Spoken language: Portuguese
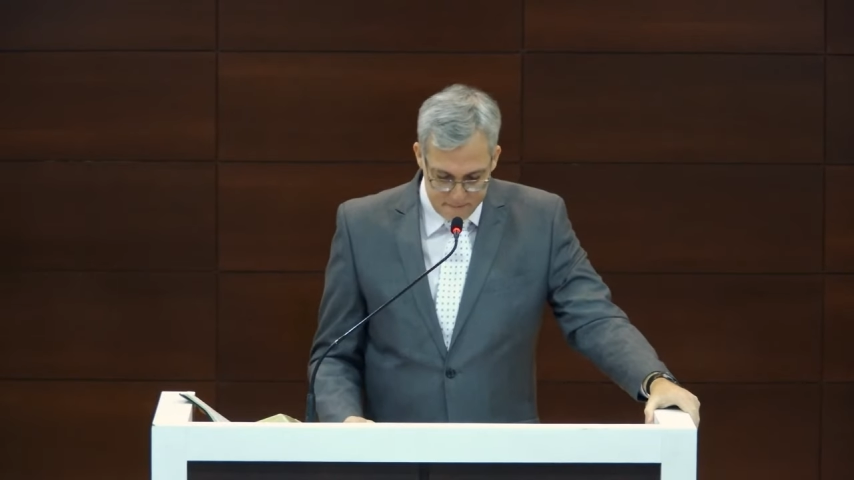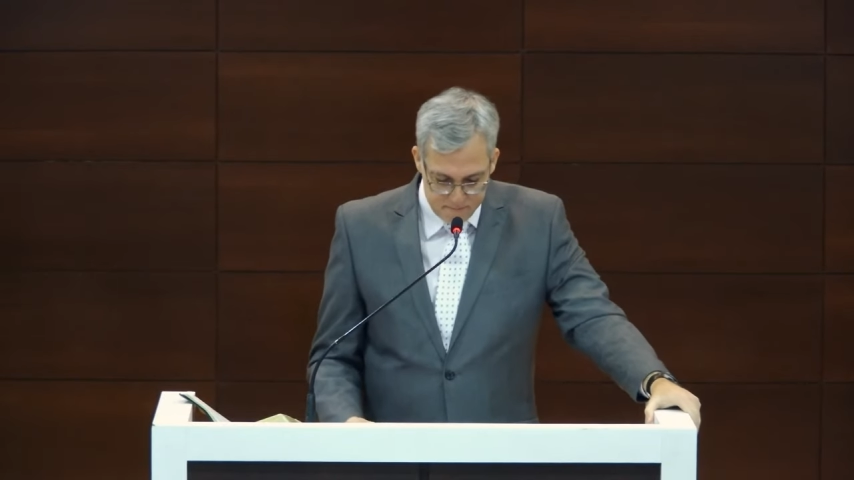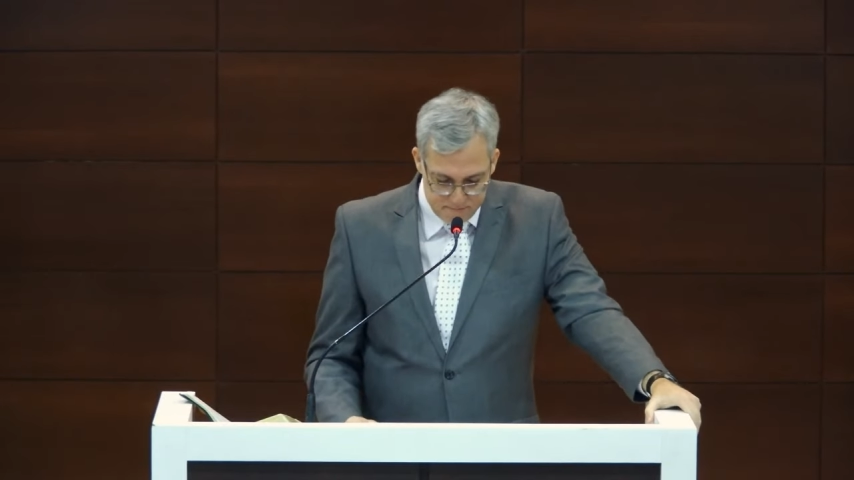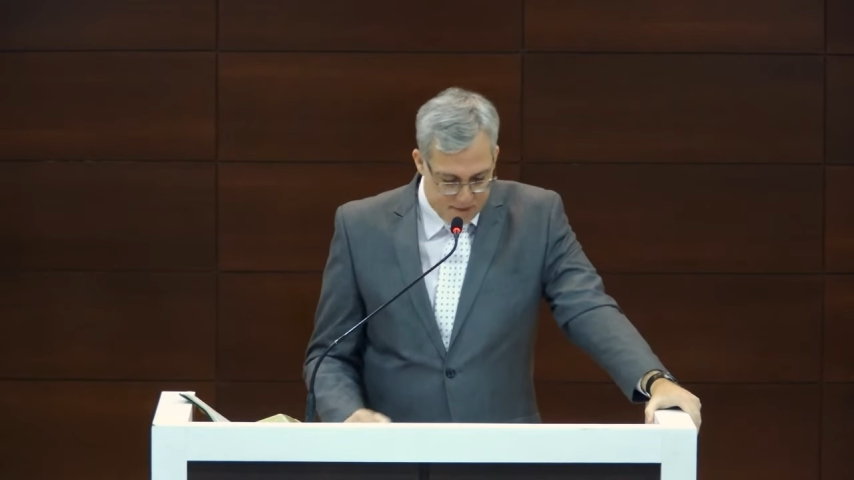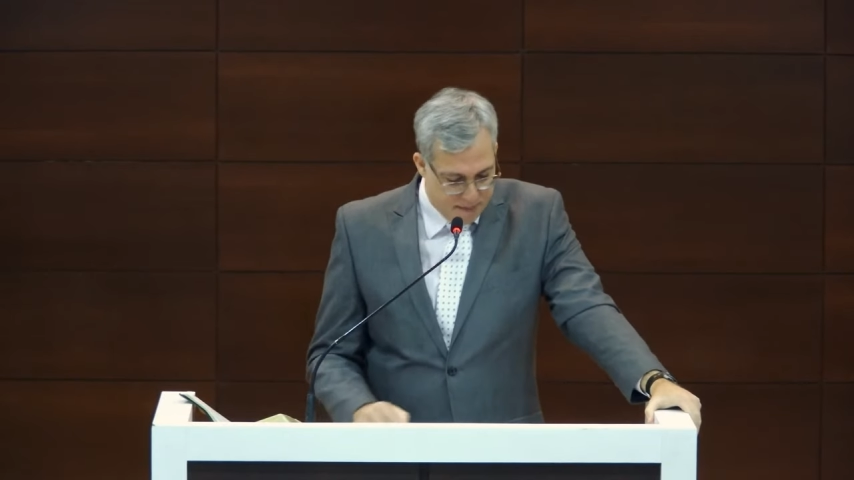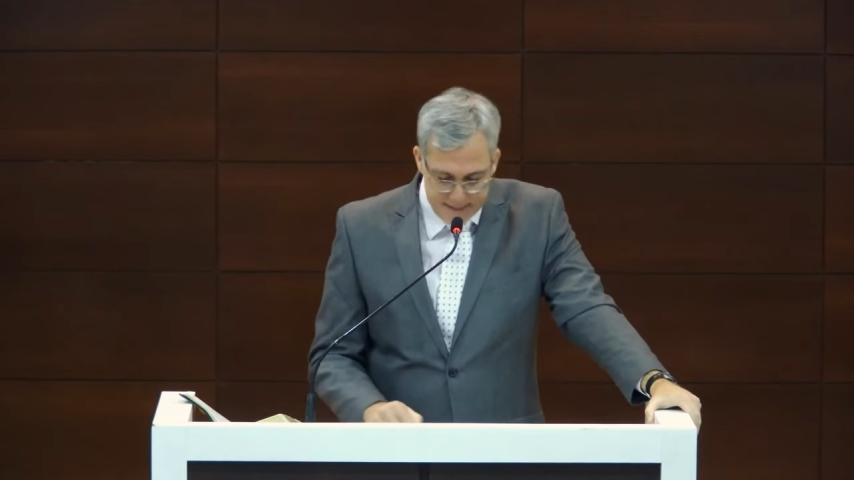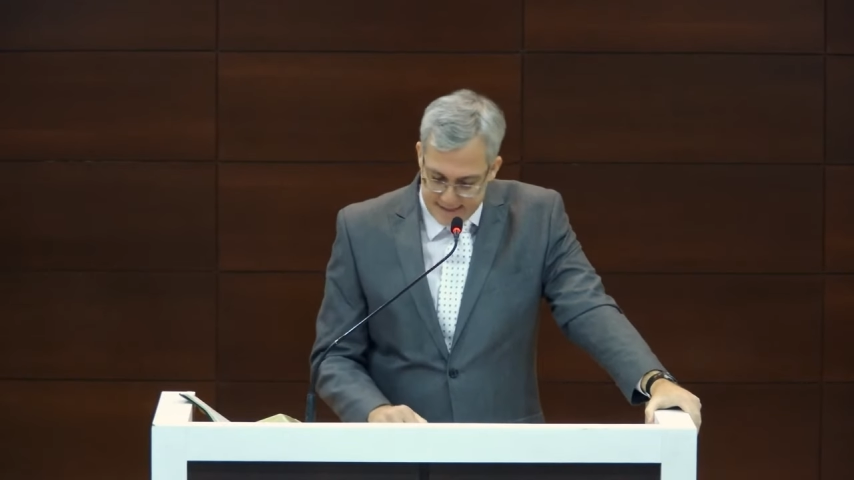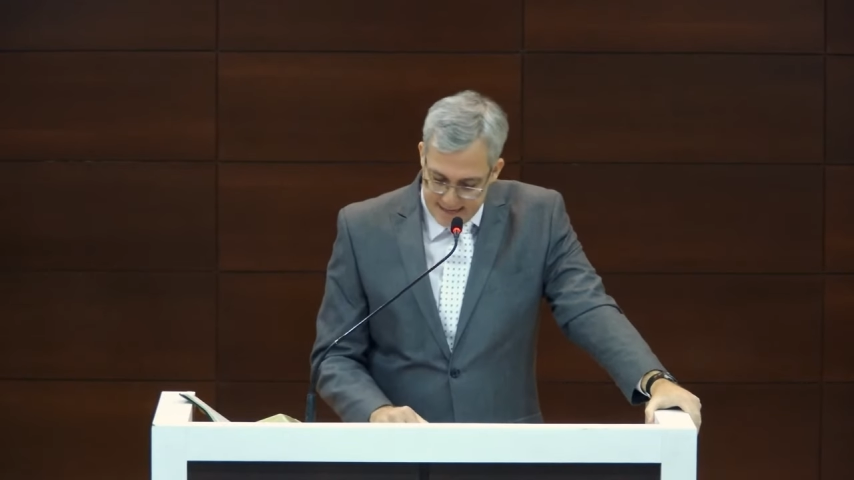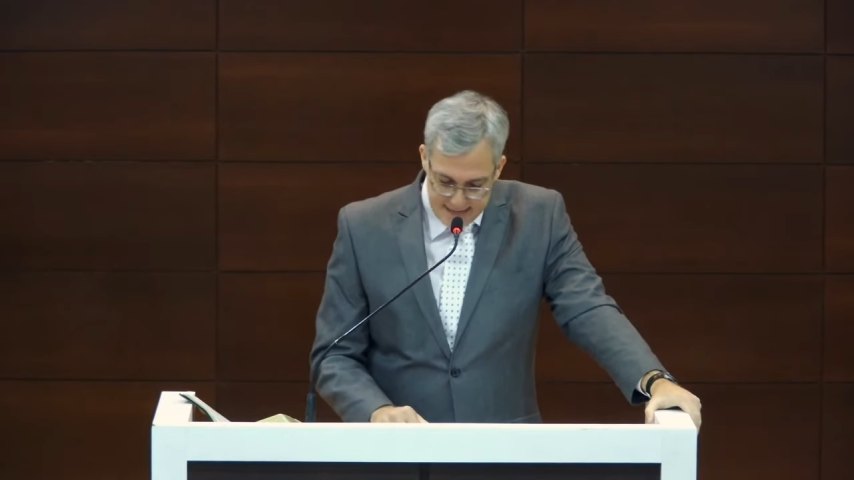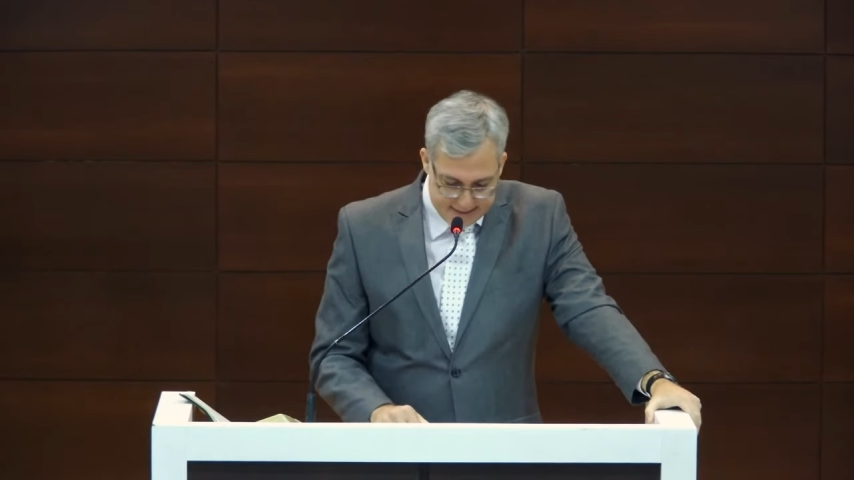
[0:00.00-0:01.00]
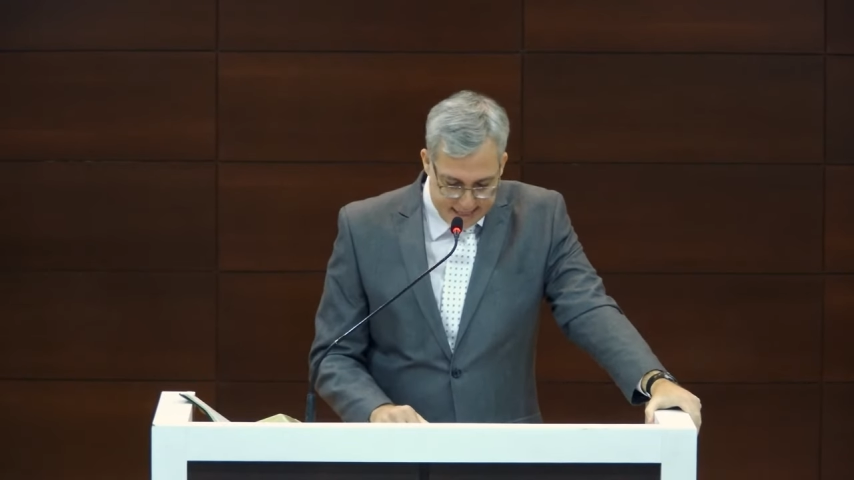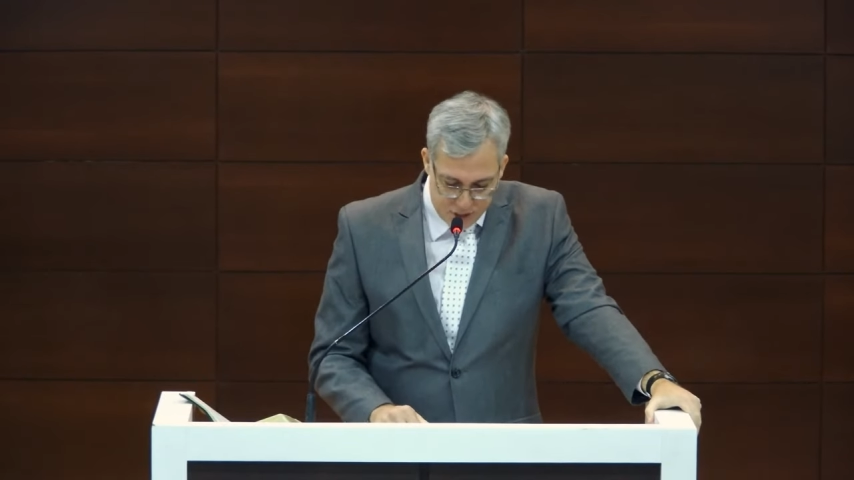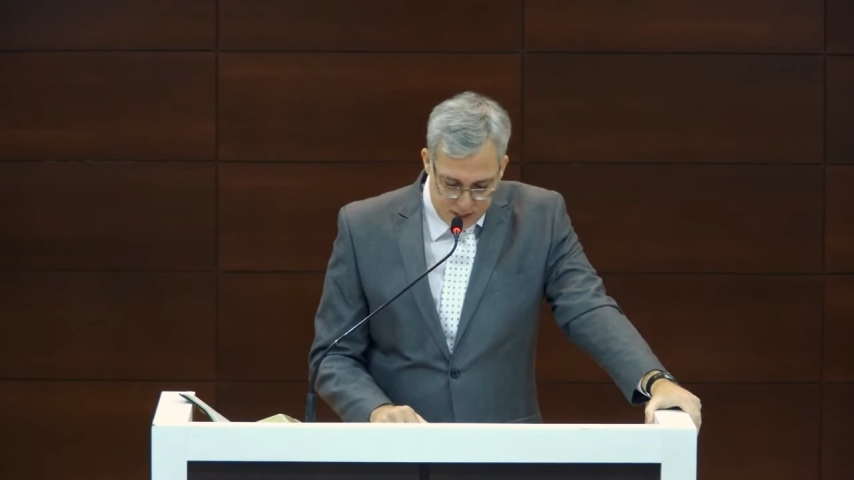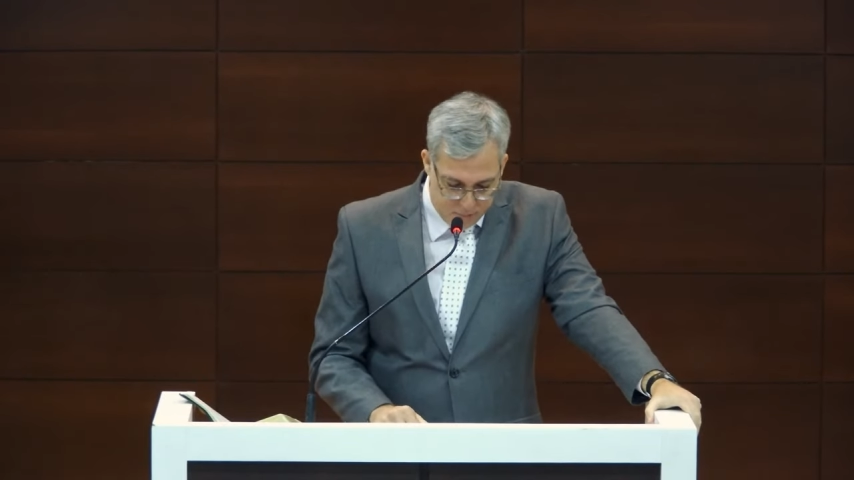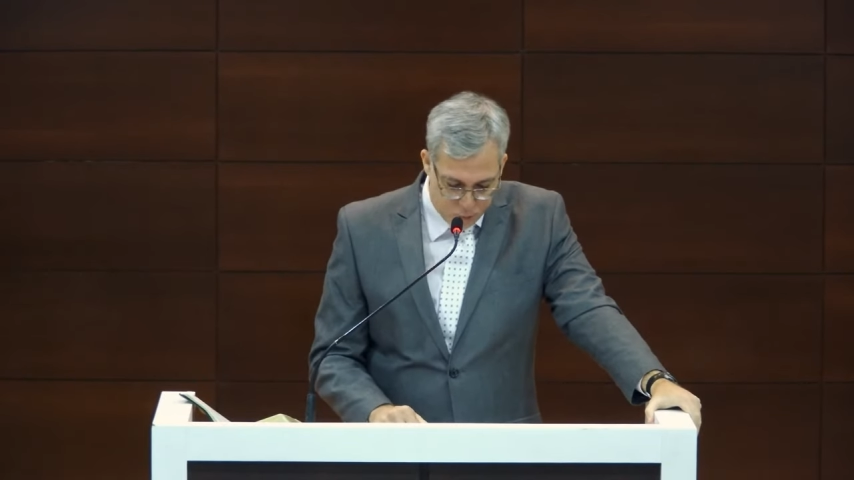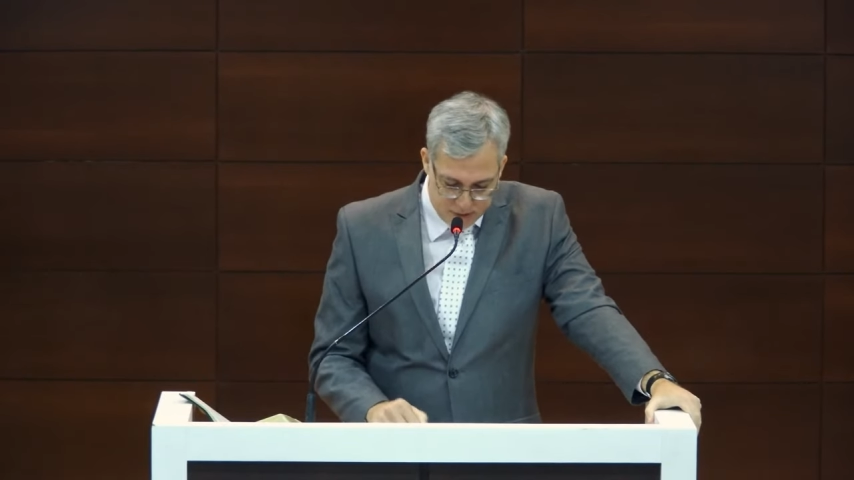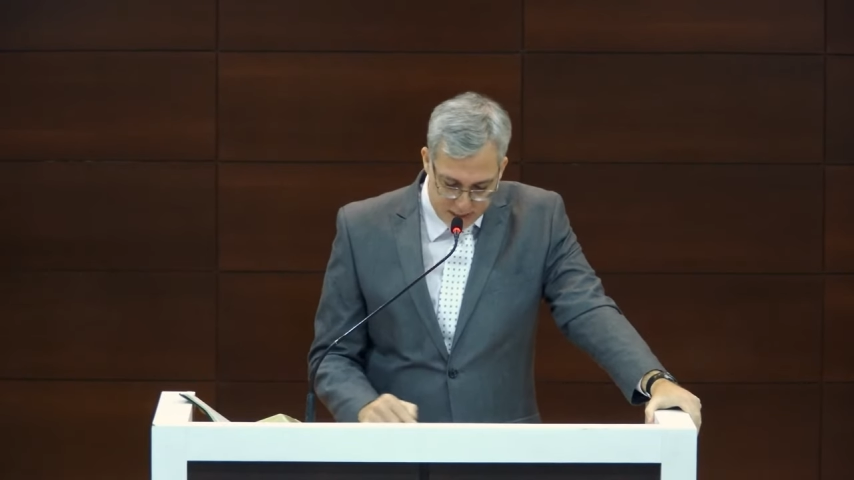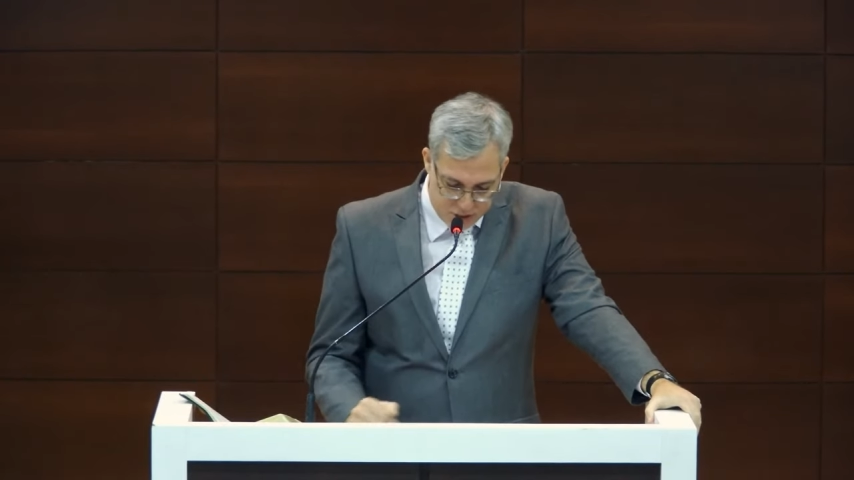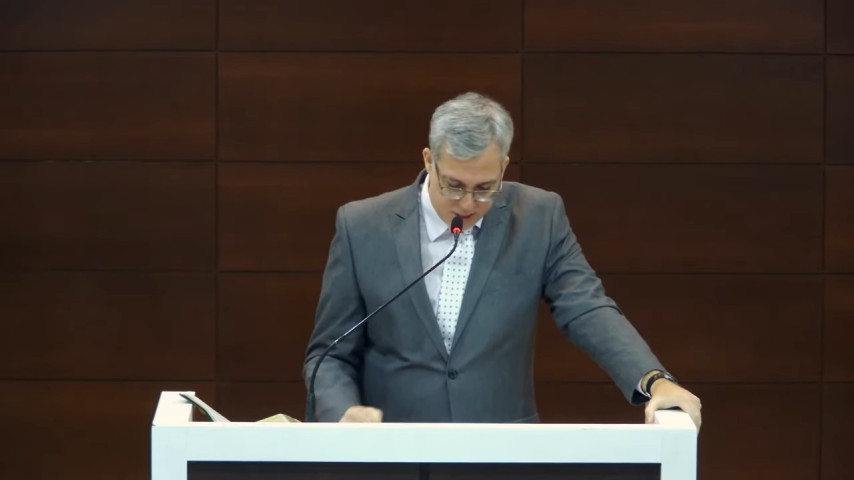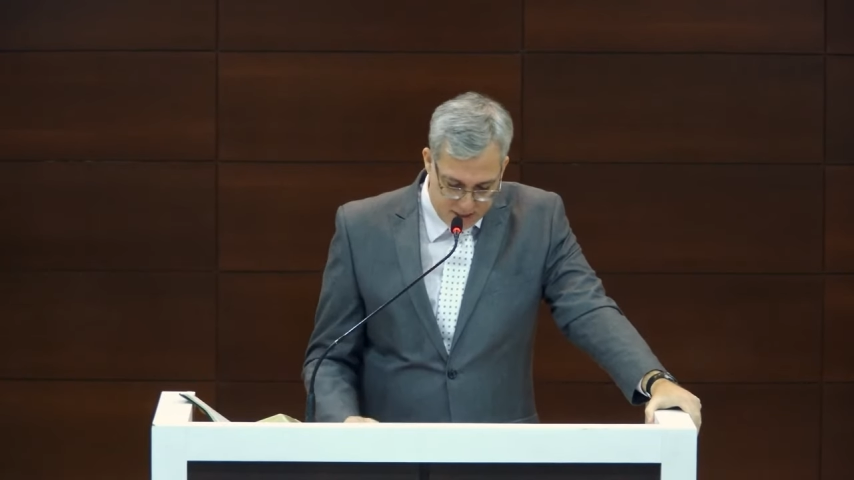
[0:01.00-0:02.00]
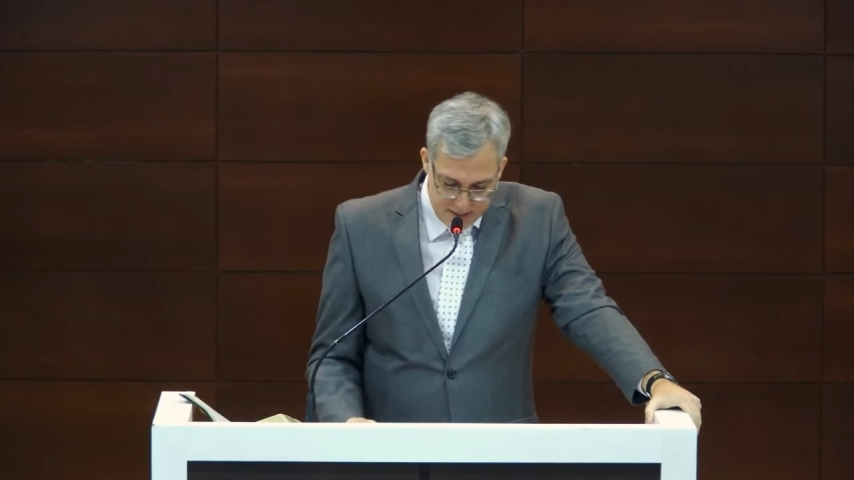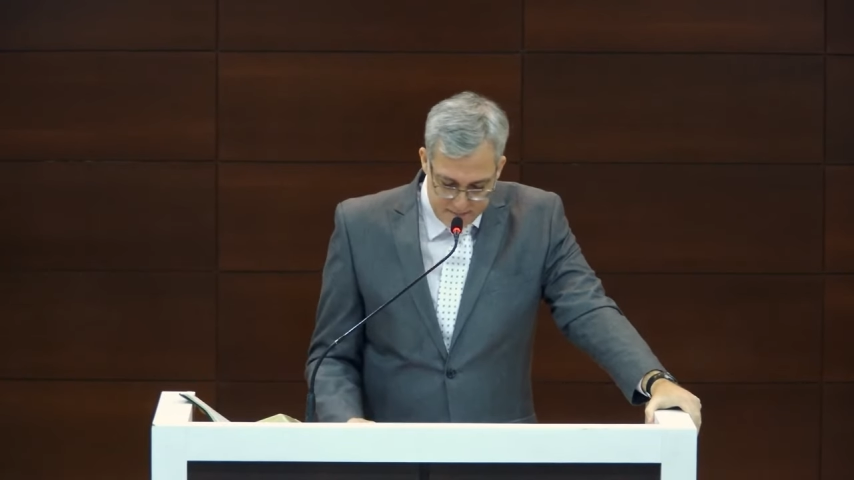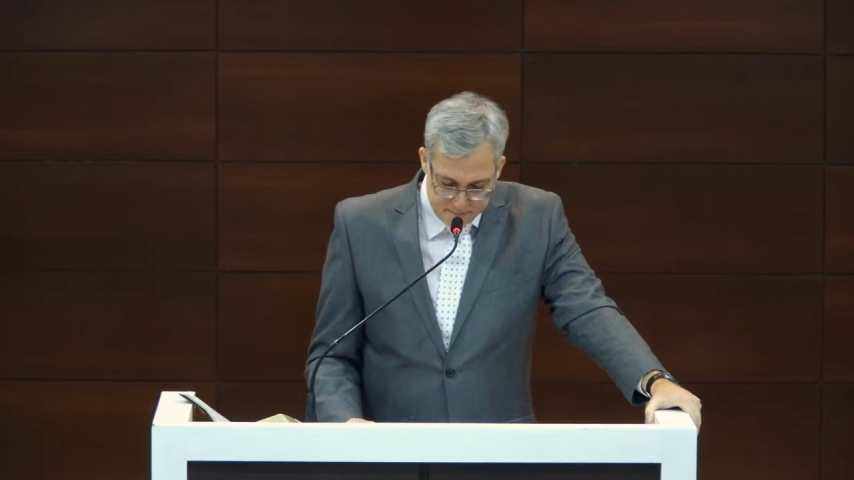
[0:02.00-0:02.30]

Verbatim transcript: Mas seja em busca de